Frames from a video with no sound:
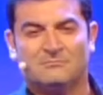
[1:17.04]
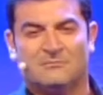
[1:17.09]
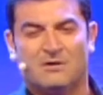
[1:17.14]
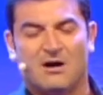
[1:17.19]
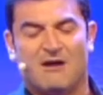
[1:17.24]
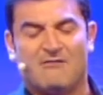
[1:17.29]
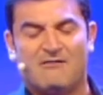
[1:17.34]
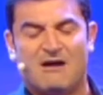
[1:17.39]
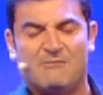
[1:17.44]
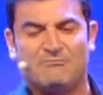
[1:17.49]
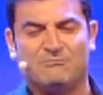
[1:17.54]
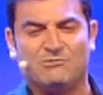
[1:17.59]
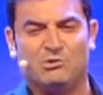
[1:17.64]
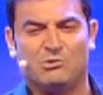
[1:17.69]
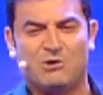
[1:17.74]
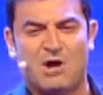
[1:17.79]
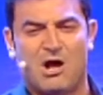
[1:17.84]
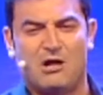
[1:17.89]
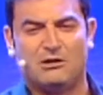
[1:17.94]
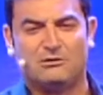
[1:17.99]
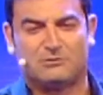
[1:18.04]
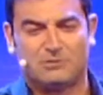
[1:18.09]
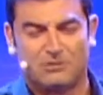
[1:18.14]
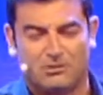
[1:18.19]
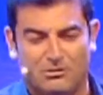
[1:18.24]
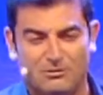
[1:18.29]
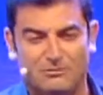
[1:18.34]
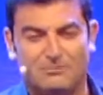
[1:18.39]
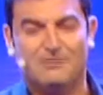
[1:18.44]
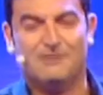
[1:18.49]
avanti un
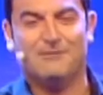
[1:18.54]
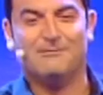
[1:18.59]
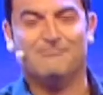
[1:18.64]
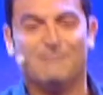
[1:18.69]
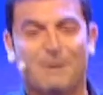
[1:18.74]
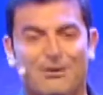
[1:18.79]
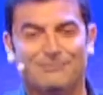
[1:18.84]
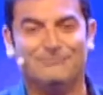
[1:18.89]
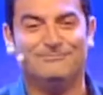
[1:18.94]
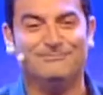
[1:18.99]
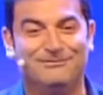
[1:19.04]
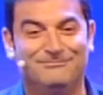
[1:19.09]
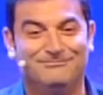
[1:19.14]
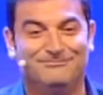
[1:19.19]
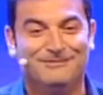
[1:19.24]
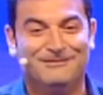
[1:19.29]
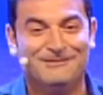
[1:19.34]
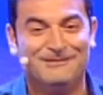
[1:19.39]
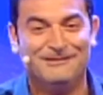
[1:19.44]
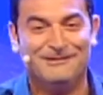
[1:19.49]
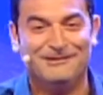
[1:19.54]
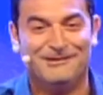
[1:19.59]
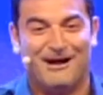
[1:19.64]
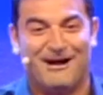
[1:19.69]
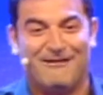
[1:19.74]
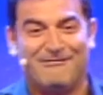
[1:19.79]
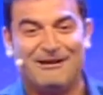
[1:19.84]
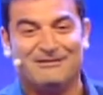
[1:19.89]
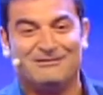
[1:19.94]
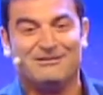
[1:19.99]
altro, boom,
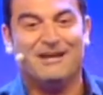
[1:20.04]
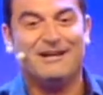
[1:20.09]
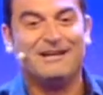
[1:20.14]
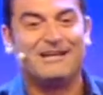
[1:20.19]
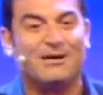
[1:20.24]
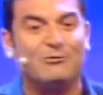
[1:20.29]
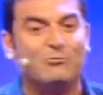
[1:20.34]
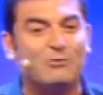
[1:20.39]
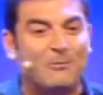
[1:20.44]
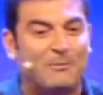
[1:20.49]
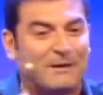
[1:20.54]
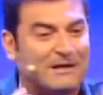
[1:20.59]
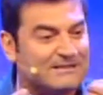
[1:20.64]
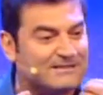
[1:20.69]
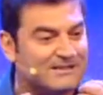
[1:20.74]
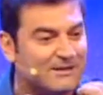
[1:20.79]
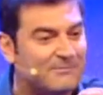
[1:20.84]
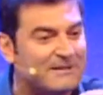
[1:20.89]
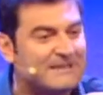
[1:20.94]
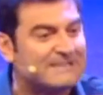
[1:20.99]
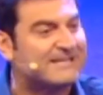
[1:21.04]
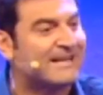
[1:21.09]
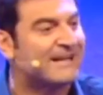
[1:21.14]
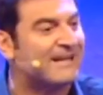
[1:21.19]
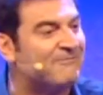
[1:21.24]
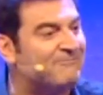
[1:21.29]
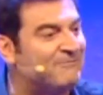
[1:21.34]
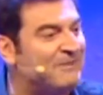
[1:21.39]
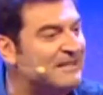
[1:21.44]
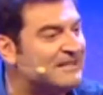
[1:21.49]
avanti. Che uno pensa, pensa
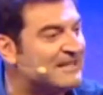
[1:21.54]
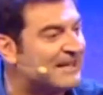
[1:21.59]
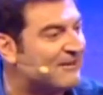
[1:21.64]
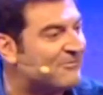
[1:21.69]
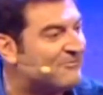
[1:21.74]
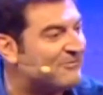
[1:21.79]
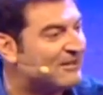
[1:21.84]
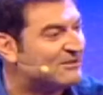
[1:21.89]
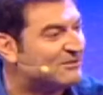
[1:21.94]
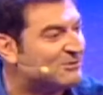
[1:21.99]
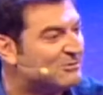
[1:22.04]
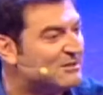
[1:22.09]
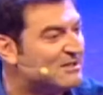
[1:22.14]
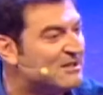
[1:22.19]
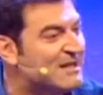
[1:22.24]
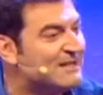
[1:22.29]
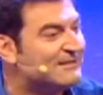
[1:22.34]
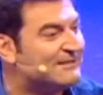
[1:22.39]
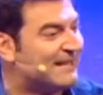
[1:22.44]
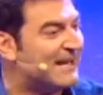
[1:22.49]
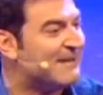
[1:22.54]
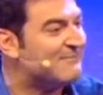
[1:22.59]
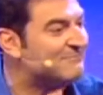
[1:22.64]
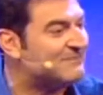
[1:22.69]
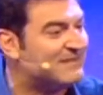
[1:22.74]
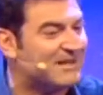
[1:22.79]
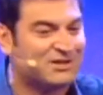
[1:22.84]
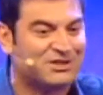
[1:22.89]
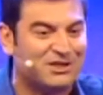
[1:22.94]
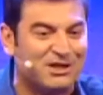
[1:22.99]
che vita che ha fatto quei
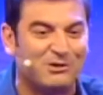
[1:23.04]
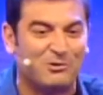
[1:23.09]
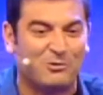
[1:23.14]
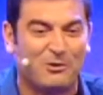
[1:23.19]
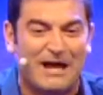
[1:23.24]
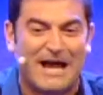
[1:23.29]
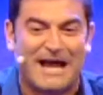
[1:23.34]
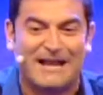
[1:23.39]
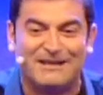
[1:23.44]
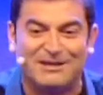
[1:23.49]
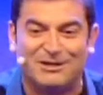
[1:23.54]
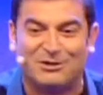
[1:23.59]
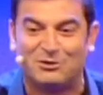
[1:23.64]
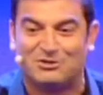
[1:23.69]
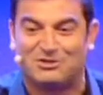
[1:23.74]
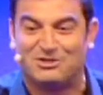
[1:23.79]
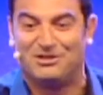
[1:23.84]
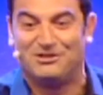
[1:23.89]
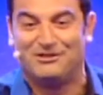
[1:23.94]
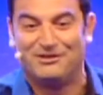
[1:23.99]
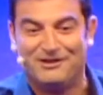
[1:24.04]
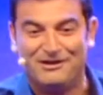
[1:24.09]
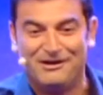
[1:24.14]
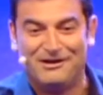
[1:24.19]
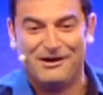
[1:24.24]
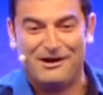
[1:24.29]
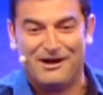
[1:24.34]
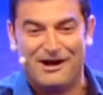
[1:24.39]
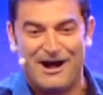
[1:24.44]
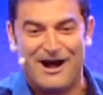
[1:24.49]
35 anni così,
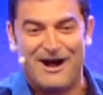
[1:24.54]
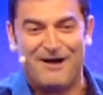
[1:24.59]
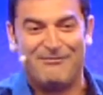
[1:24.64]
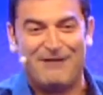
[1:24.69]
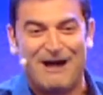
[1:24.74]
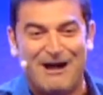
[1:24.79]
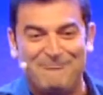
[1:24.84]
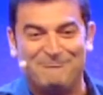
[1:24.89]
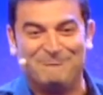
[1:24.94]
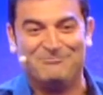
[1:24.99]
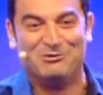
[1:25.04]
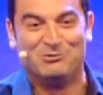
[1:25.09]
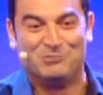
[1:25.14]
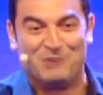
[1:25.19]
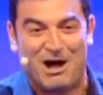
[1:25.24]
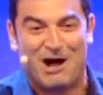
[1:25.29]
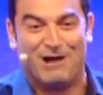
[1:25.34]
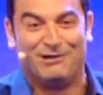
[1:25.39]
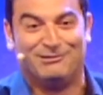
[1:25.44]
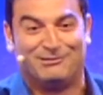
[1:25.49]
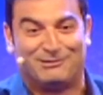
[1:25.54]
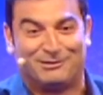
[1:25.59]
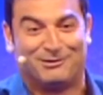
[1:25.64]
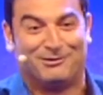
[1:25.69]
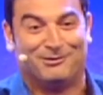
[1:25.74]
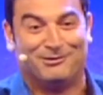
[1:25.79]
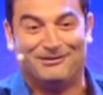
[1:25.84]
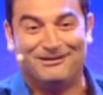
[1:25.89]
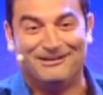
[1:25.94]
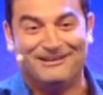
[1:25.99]
avanti un
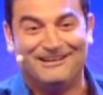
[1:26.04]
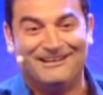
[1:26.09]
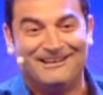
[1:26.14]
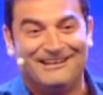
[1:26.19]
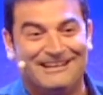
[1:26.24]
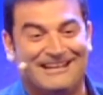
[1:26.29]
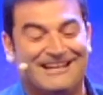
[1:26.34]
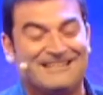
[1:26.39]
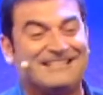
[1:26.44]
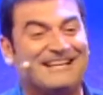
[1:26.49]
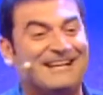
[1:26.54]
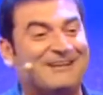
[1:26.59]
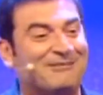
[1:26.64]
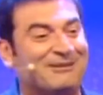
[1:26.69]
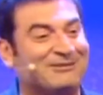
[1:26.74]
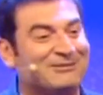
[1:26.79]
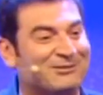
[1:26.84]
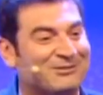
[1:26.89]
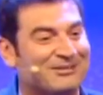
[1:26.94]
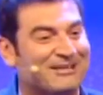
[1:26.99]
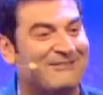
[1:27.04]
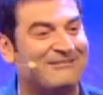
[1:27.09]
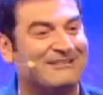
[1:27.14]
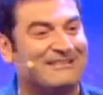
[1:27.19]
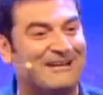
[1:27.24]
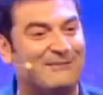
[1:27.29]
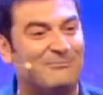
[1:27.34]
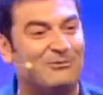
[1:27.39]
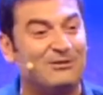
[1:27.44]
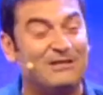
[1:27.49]
altro. La sera quando tornava
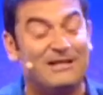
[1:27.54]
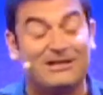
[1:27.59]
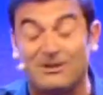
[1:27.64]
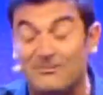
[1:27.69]
dalla moglie,